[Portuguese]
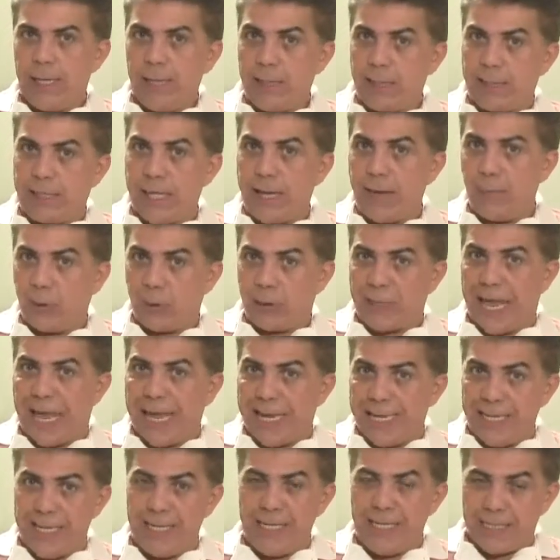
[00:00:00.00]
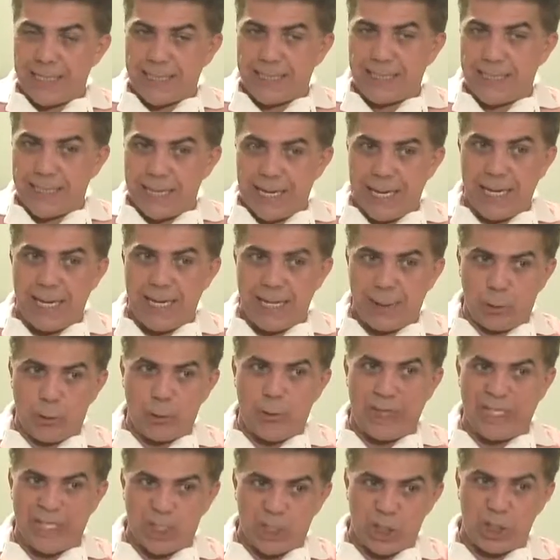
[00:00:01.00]
Estamos aí
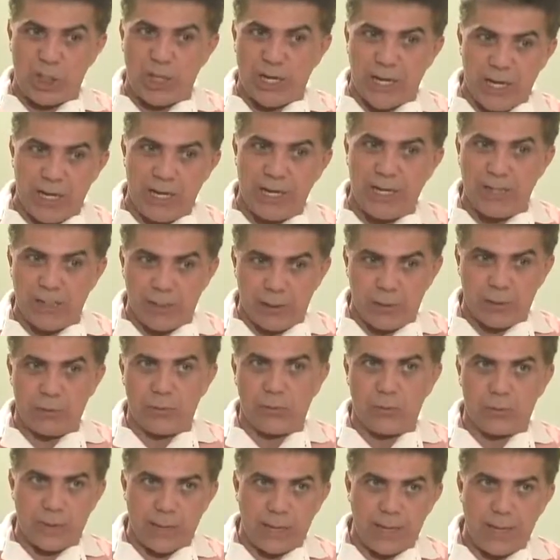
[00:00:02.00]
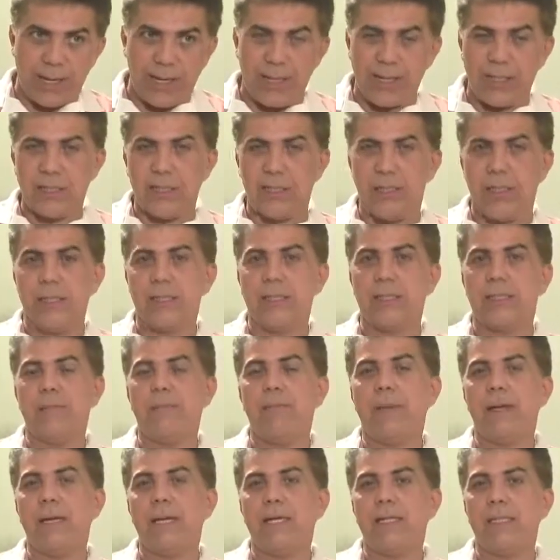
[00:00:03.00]
iniciando este ano, né, nesse
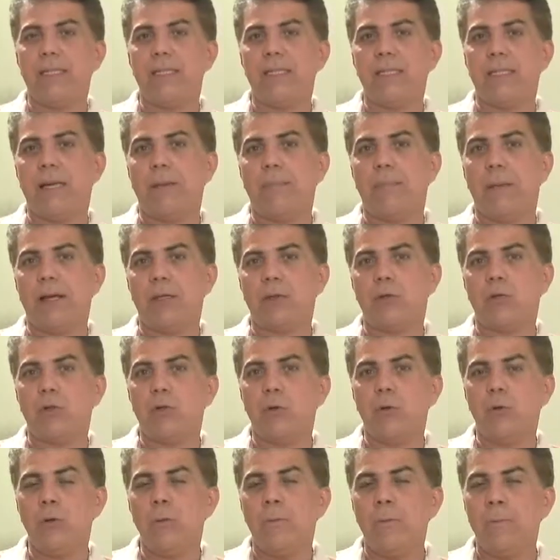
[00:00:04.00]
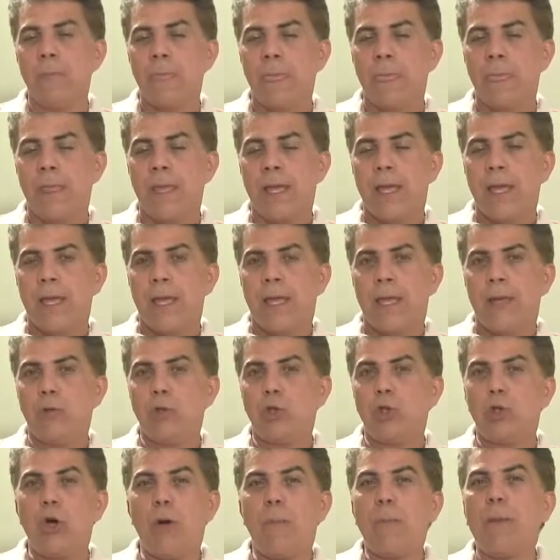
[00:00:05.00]
mês que passou. Eu
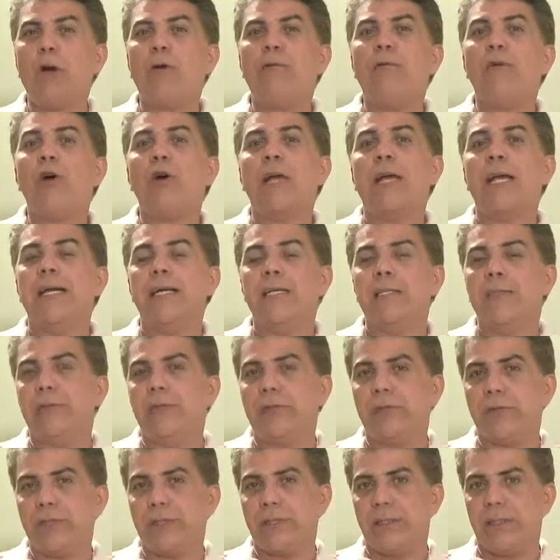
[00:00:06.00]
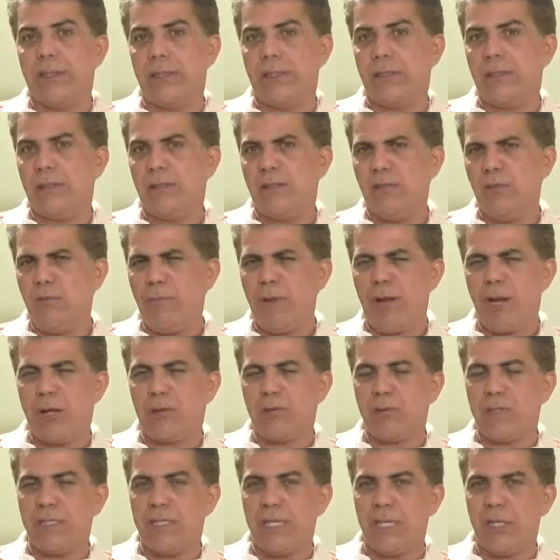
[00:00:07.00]
estou provocando vocês, no
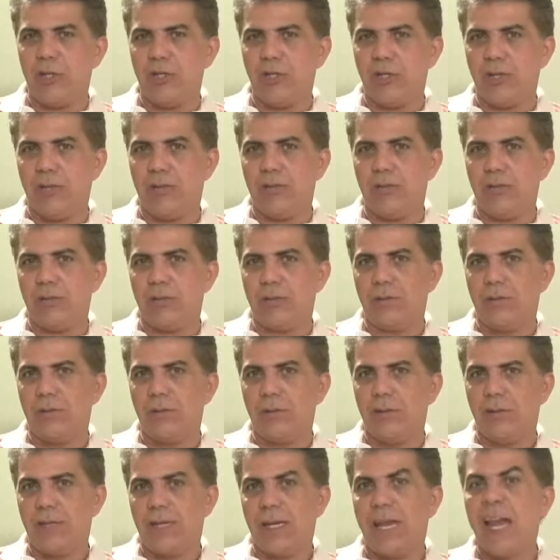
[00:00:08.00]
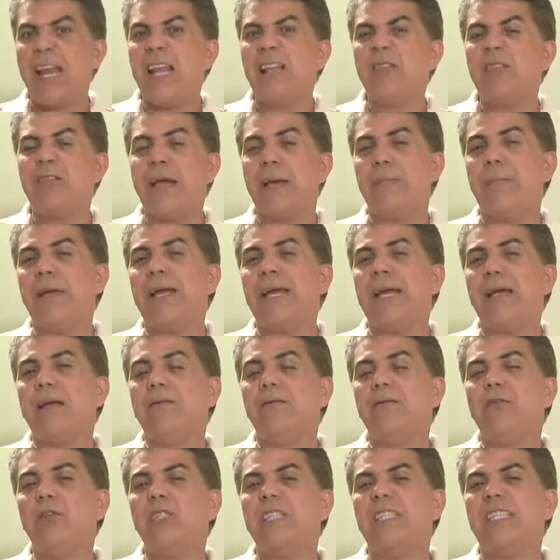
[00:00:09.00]
melhor dos sentidos, querendo saber o que é que
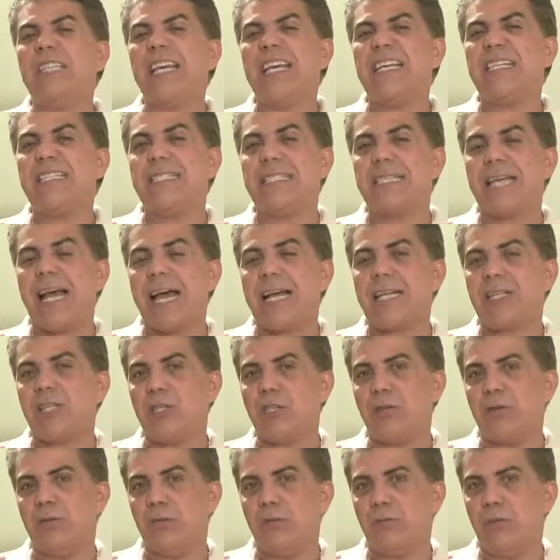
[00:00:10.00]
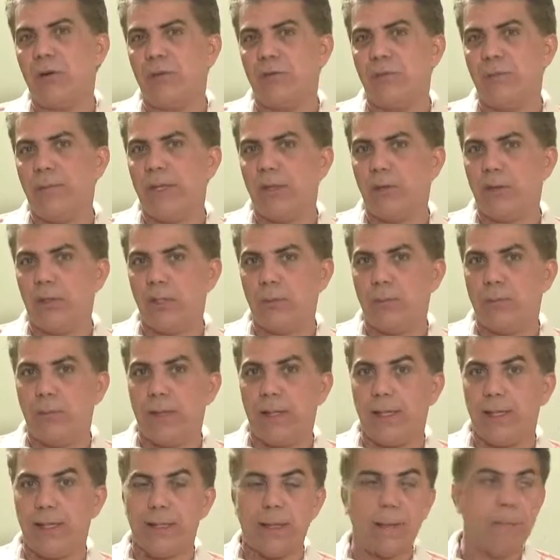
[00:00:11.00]
vocês acham do movimento
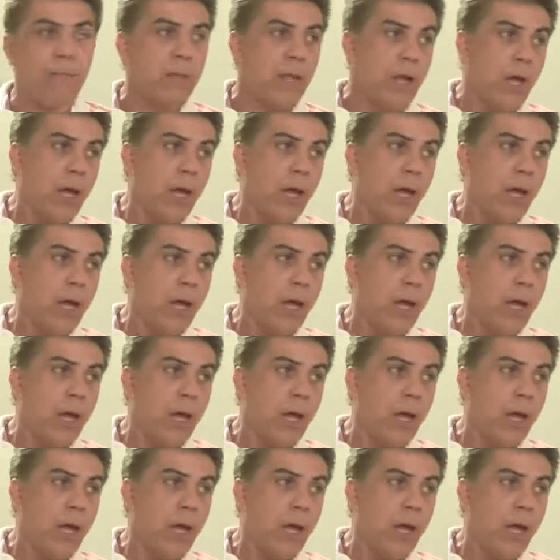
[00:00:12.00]
espírita.